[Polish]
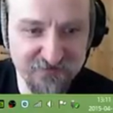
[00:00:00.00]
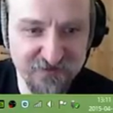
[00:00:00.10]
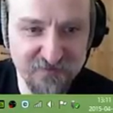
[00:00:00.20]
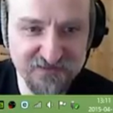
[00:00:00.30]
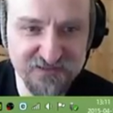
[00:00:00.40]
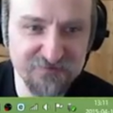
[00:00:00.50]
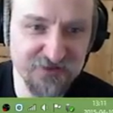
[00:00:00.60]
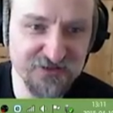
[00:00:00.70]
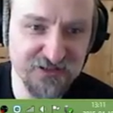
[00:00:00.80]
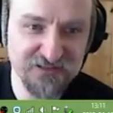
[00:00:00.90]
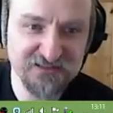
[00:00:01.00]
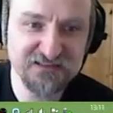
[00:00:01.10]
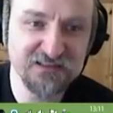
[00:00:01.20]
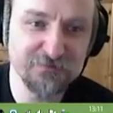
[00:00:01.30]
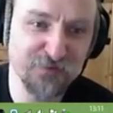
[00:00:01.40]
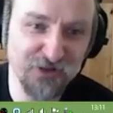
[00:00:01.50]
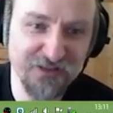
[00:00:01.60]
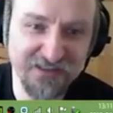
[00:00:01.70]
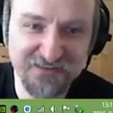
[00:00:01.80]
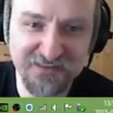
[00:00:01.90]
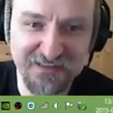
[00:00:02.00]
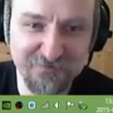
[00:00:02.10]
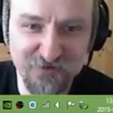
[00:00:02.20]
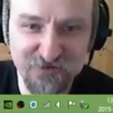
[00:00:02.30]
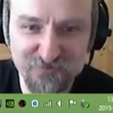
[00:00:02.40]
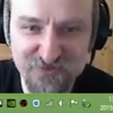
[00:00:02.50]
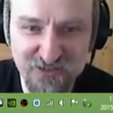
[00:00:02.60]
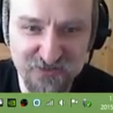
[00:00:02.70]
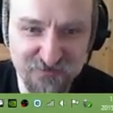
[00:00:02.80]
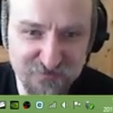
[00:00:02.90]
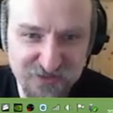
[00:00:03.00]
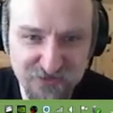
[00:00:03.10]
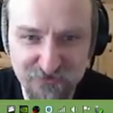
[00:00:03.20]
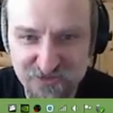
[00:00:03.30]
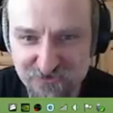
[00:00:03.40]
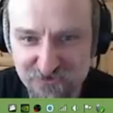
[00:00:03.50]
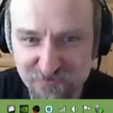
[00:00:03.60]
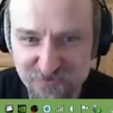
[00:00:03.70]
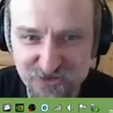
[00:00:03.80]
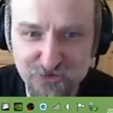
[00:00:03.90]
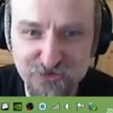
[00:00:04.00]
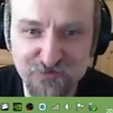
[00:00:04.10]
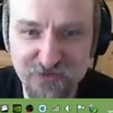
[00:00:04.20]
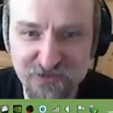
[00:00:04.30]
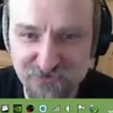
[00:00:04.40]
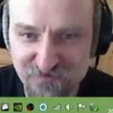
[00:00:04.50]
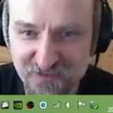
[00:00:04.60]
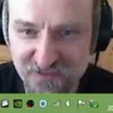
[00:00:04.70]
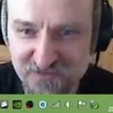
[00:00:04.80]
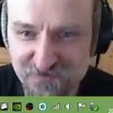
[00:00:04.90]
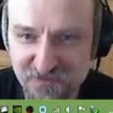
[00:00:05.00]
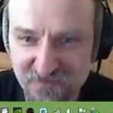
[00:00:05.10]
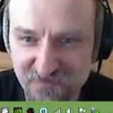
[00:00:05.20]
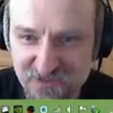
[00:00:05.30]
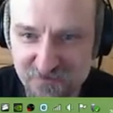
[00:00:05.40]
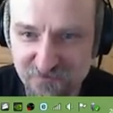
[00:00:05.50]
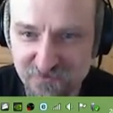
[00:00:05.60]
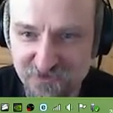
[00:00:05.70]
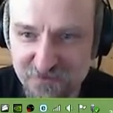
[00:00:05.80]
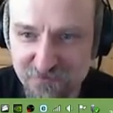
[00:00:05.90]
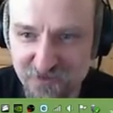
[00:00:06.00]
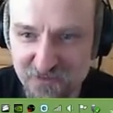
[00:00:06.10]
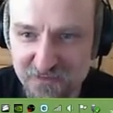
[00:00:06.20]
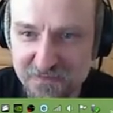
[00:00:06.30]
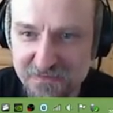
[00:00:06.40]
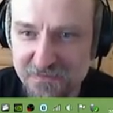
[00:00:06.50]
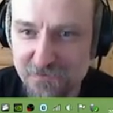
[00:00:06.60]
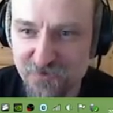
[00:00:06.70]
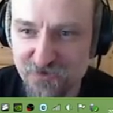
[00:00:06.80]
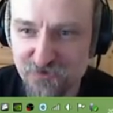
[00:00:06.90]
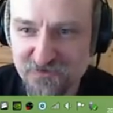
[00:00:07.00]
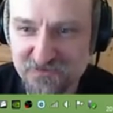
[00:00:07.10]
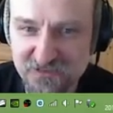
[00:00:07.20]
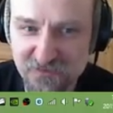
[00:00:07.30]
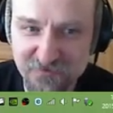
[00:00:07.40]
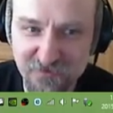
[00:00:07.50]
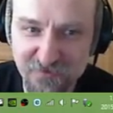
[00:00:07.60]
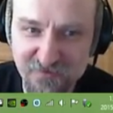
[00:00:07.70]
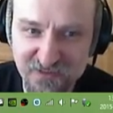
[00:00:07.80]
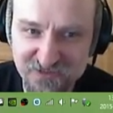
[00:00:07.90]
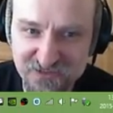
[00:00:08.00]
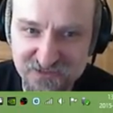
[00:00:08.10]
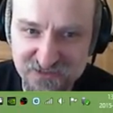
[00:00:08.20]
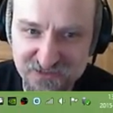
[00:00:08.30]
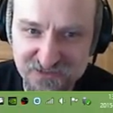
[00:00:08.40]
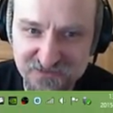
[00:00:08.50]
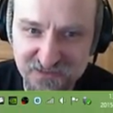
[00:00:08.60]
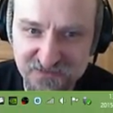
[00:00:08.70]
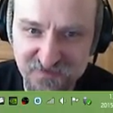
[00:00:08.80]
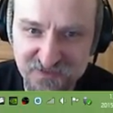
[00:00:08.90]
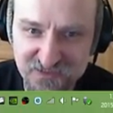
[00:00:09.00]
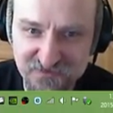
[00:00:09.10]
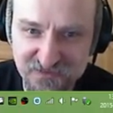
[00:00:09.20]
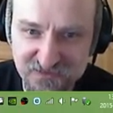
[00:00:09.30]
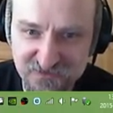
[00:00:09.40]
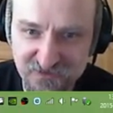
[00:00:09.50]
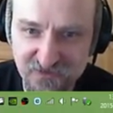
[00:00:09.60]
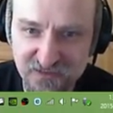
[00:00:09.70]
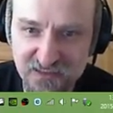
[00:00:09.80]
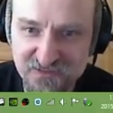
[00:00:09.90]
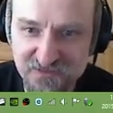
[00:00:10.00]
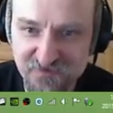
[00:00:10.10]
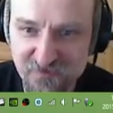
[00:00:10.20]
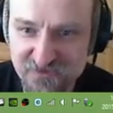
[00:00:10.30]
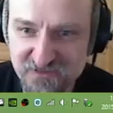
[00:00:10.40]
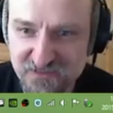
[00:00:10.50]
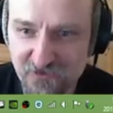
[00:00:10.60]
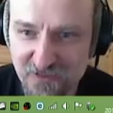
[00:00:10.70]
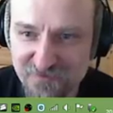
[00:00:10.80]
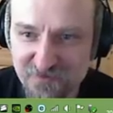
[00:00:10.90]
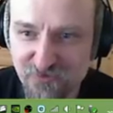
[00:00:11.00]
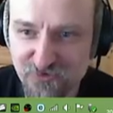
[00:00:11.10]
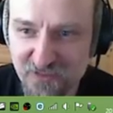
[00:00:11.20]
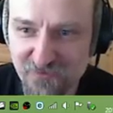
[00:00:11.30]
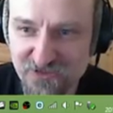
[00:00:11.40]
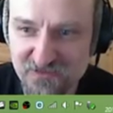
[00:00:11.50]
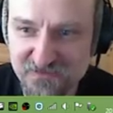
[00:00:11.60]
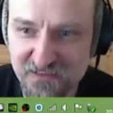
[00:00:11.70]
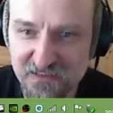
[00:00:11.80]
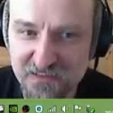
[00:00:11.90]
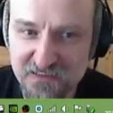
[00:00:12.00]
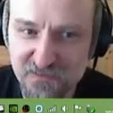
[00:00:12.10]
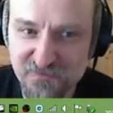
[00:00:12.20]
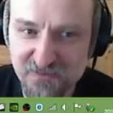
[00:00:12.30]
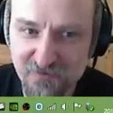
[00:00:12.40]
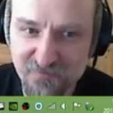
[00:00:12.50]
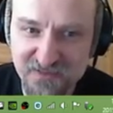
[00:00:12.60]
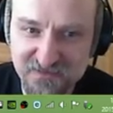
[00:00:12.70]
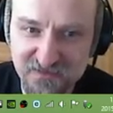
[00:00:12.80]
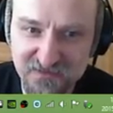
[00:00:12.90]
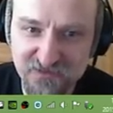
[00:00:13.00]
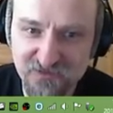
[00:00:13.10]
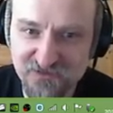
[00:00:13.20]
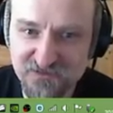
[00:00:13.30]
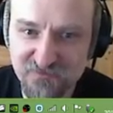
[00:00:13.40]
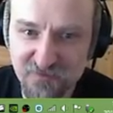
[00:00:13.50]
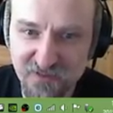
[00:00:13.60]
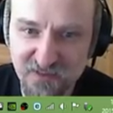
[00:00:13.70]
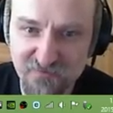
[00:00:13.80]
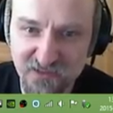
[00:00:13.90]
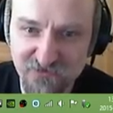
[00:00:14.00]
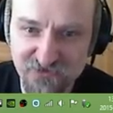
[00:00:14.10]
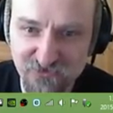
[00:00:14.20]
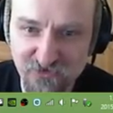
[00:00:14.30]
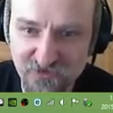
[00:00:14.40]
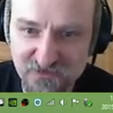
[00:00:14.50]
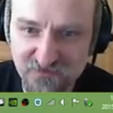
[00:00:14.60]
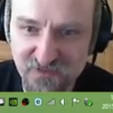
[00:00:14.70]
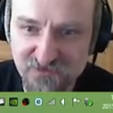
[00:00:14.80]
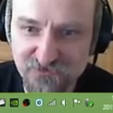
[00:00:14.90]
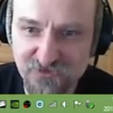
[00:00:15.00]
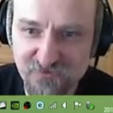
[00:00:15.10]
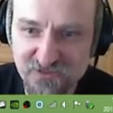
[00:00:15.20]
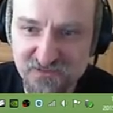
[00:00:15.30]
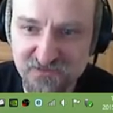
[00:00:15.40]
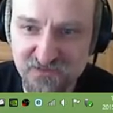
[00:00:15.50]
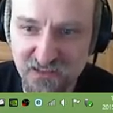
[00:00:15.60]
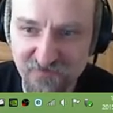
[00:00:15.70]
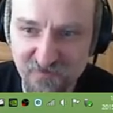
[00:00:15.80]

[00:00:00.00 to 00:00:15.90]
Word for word: Firma CD Projekt, CD Projekt Red przygotowuje się, do, przygotowuje się do wydania swojej największej do tej pory produkcji do, do premiery trzeciej części serii zwieńczającej historię o Geralcie z Rivii pozostało raptem półtora miesiąca. Tym samym prace nad nadchodzącym RPG er mają się ku końcowi, a studio myśli co dalej.